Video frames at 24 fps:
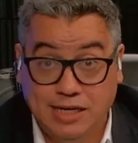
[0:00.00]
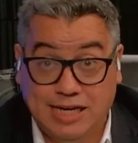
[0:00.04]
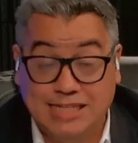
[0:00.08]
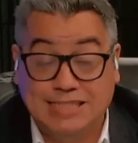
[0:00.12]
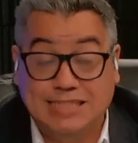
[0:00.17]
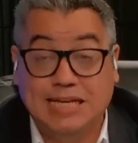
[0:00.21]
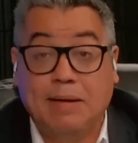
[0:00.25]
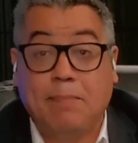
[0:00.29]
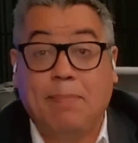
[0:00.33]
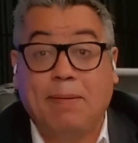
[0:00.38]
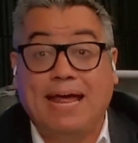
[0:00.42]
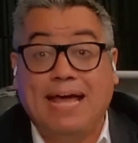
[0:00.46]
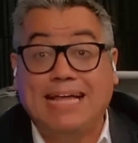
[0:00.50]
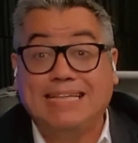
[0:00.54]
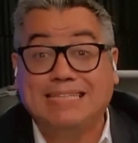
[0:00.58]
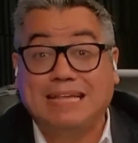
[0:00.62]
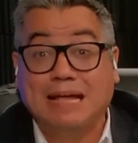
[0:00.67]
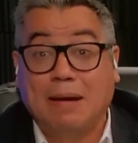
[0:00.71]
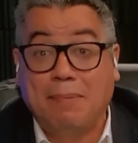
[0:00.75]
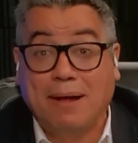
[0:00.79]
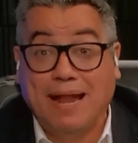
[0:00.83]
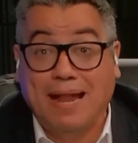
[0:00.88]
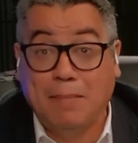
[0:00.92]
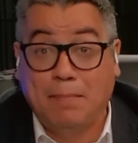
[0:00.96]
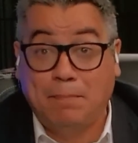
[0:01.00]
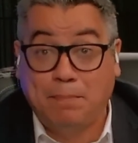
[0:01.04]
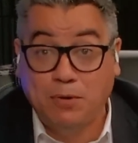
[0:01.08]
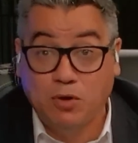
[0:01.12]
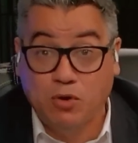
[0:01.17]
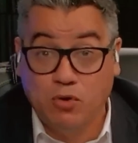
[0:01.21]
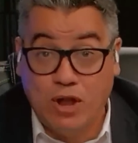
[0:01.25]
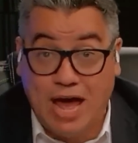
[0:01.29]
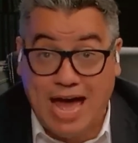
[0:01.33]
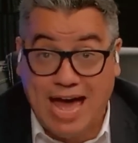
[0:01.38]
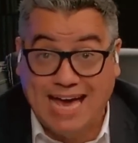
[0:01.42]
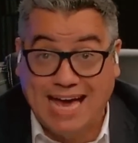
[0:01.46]
que se presta para el
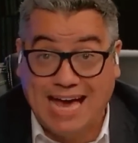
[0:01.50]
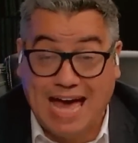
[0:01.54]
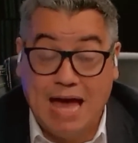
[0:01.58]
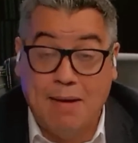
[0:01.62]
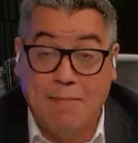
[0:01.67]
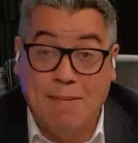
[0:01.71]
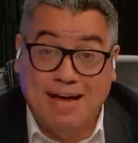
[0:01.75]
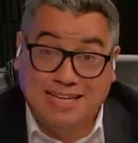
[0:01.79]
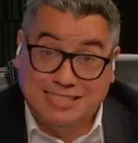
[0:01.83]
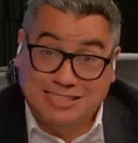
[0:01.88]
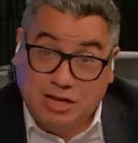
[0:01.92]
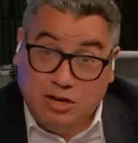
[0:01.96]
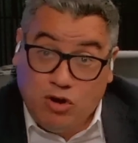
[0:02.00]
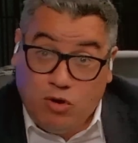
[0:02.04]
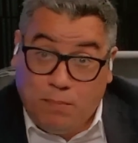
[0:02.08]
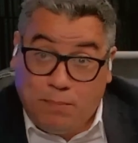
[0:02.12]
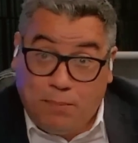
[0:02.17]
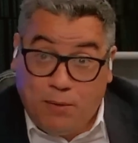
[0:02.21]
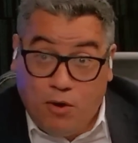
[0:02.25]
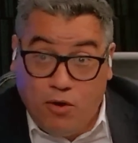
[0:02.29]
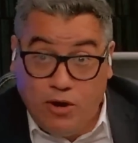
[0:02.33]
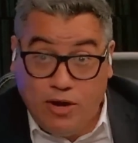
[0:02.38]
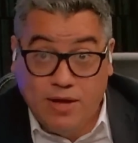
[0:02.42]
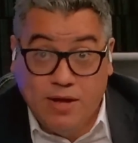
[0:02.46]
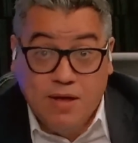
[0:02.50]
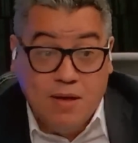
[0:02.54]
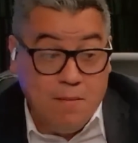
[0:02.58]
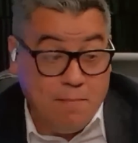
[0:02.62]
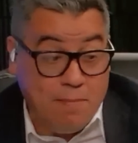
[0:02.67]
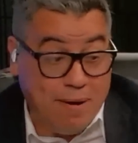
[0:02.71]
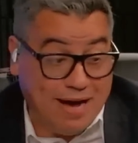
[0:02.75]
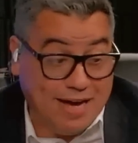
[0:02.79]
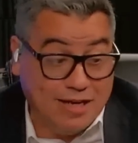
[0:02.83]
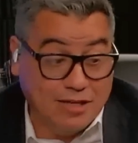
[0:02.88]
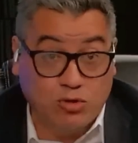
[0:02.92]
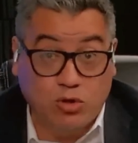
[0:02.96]
espionaje, que además se lo ponen
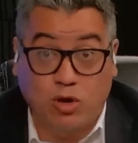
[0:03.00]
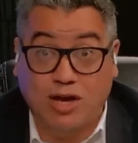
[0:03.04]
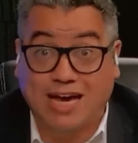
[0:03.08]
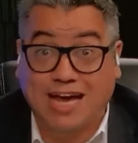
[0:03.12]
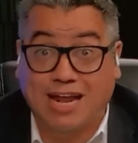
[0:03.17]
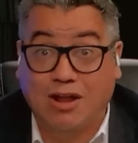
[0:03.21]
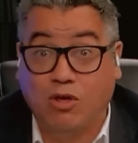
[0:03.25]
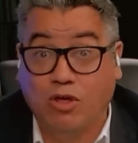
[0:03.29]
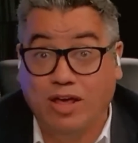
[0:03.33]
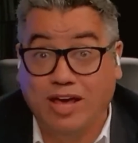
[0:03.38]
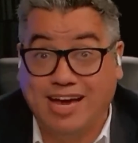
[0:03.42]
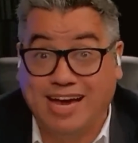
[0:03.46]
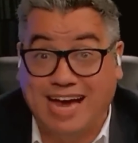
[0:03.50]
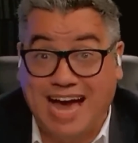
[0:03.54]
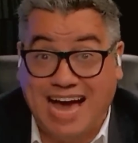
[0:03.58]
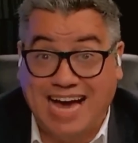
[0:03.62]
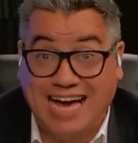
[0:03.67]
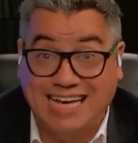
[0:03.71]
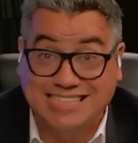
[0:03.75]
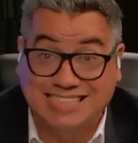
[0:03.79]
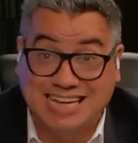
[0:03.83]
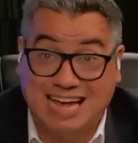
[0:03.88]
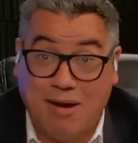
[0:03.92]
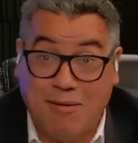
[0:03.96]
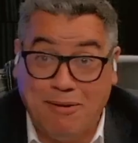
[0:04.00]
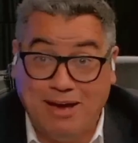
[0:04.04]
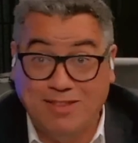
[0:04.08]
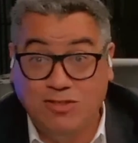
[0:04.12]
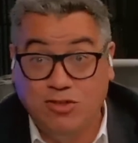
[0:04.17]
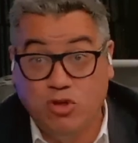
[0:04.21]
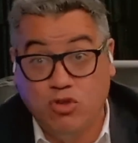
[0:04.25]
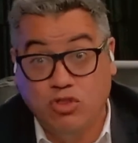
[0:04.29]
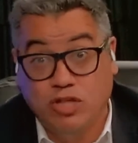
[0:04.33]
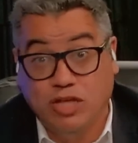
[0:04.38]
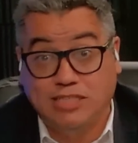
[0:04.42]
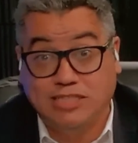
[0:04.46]
para que todo el que lo descargue saber
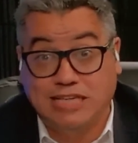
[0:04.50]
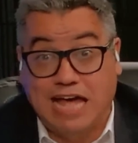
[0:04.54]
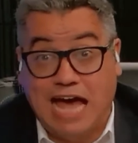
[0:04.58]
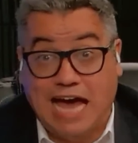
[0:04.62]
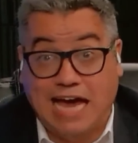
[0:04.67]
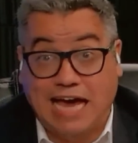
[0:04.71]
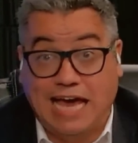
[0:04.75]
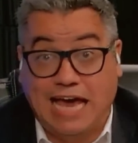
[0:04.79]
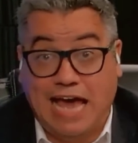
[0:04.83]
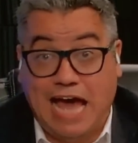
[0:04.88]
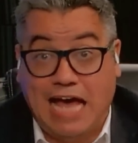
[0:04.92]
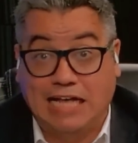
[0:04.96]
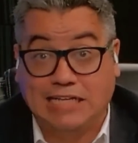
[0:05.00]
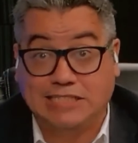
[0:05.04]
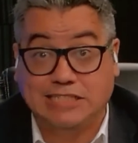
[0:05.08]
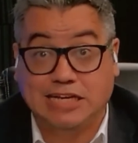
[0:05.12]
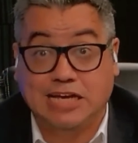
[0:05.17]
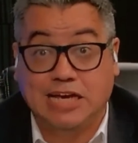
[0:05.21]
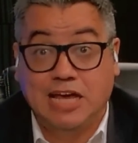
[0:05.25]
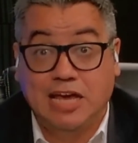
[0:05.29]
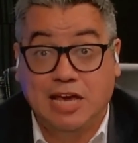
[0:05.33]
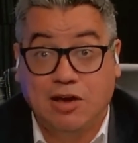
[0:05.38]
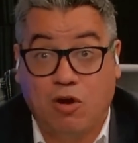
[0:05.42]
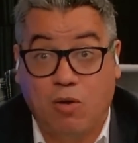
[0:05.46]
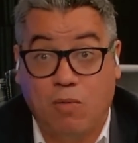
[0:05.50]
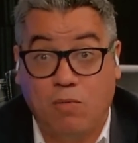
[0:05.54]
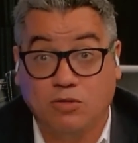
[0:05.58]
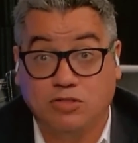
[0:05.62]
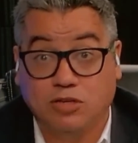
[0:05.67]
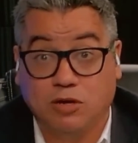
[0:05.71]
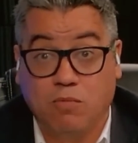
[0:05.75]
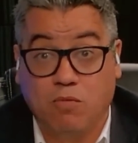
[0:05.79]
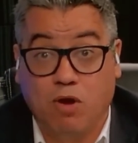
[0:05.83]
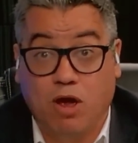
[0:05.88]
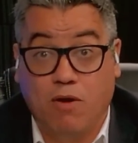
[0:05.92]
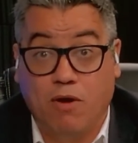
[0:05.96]
dónde está, qué hace, cómo
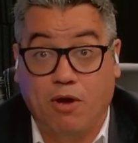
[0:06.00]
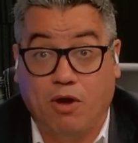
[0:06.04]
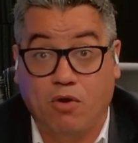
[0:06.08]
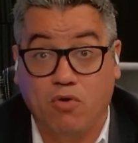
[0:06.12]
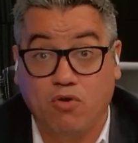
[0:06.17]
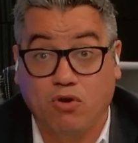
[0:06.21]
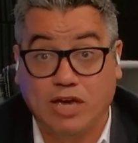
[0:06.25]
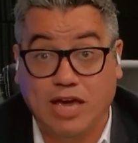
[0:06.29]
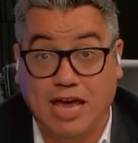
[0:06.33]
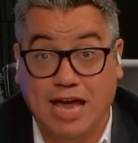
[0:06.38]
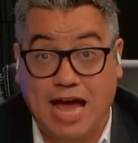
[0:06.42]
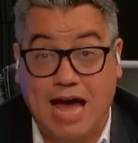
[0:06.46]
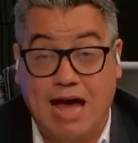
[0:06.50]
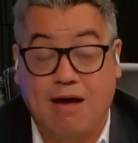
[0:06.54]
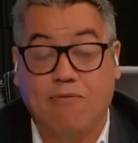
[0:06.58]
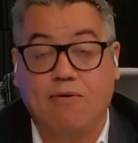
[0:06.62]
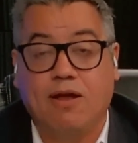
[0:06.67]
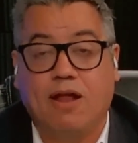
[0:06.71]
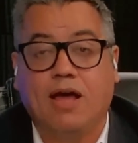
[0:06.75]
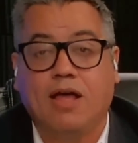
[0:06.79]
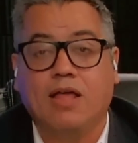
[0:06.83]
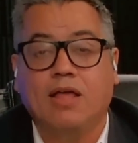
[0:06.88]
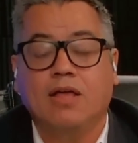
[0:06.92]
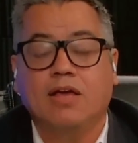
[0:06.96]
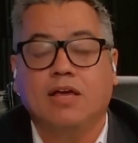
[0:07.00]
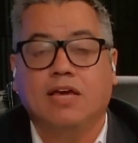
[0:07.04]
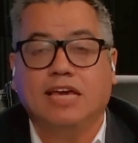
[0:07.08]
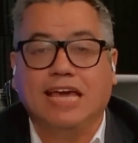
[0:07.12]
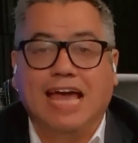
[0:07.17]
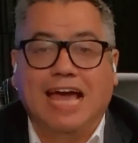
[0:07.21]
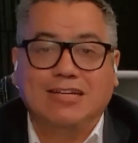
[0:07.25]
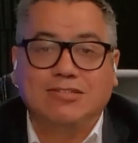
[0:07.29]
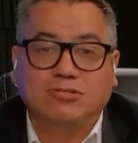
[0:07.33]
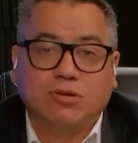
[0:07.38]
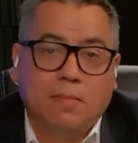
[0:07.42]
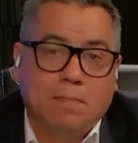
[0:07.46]
se mueve, con quién habla. Y
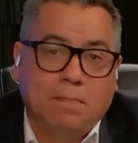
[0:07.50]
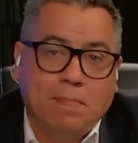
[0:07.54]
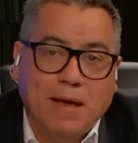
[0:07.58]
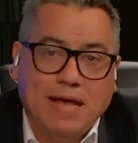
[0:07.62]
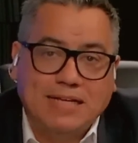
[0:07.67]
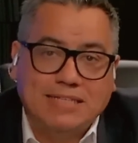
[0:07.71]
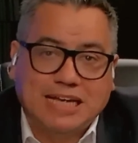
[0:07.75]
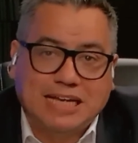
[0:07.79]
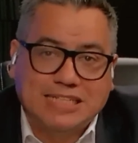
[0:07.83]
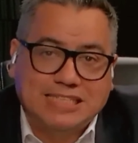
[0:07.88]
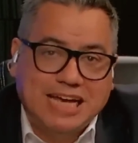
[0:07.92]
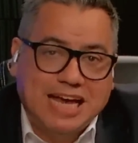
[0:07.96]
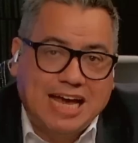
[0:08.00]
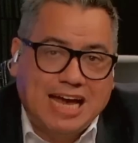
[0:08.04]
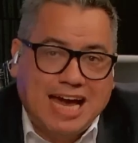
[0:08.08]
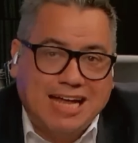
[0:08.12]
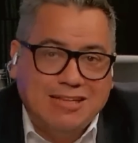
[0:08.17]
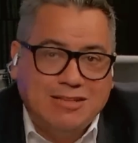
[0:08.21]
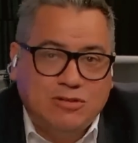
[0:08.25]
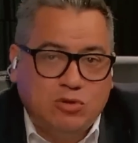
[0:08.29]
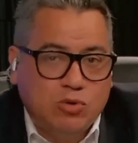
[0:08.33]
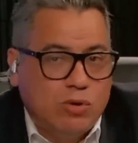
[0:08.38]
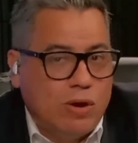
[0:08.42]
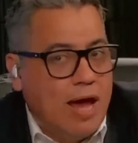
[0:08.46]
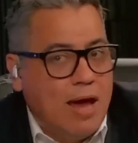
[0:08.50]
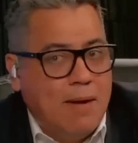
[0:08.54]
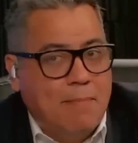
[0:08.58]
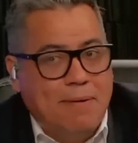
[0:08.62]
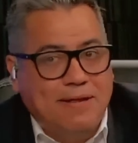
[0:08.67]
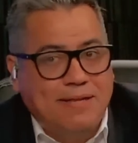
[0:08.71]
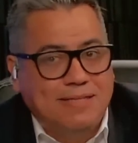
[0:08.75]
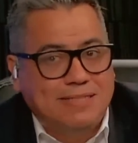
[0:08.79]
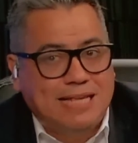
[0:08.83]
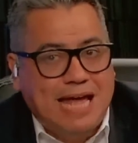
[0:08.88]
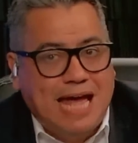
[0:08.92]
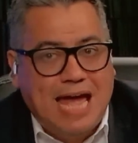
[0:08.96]
eso empieza a hacer capturas de
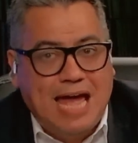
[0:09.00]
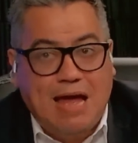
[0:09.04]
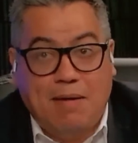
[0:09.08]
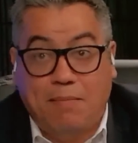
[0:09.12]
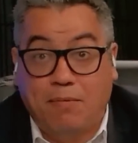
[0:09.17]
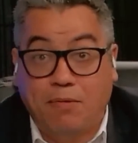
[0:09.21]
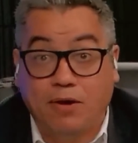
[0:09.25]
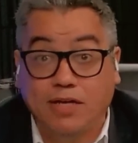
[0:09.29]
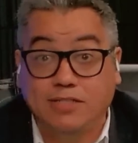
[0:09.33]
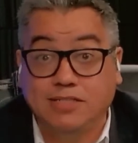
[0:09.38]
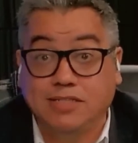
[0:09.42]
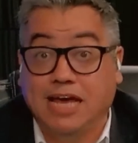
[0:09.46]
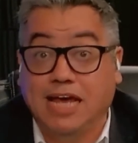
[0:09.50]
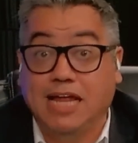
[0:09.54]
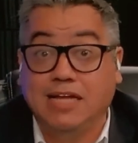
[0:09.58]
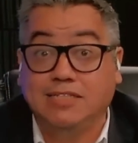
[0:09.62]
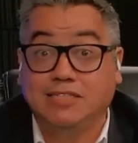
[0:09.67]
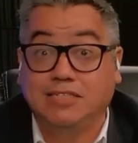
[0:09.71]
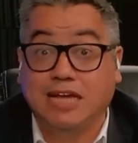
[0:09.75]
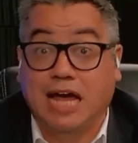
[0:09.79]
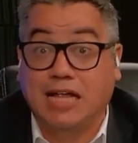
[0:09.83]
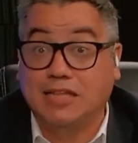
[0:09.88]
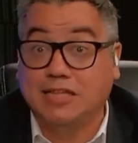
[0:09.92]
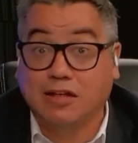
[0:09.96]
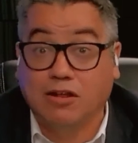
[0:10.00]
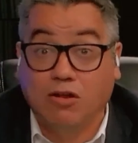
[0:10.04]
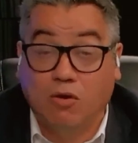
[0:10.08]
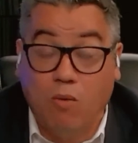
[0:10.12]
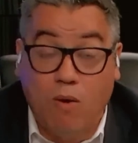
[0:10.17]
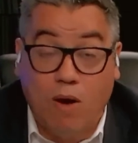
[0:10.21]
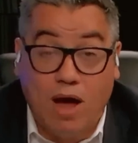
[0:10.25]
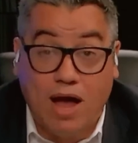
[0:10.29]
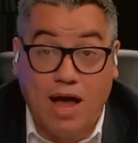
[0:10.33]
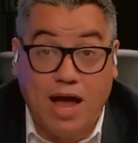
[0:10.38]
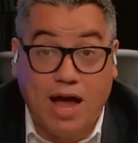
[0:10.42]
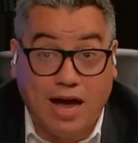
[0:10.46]
pantalla, pues el chat te lo
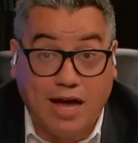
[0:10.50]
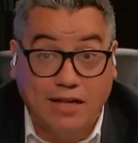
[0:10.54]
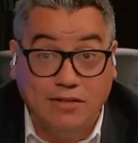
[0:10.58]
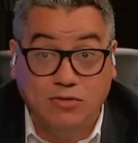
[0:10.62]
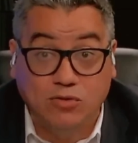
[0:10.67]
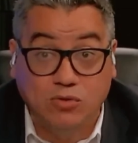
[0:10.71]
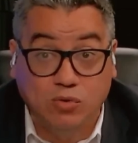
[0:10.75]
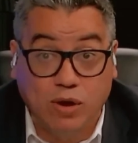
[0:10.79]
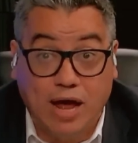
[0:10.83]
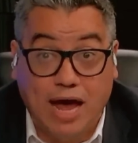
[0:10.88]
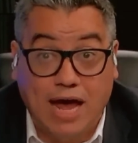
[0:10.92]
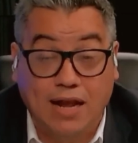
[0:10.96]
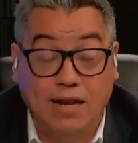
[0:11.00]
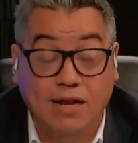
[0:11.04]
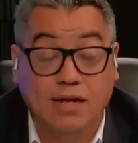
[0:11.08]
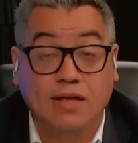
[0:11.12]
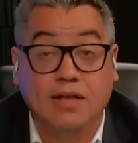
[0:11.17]
van a capturar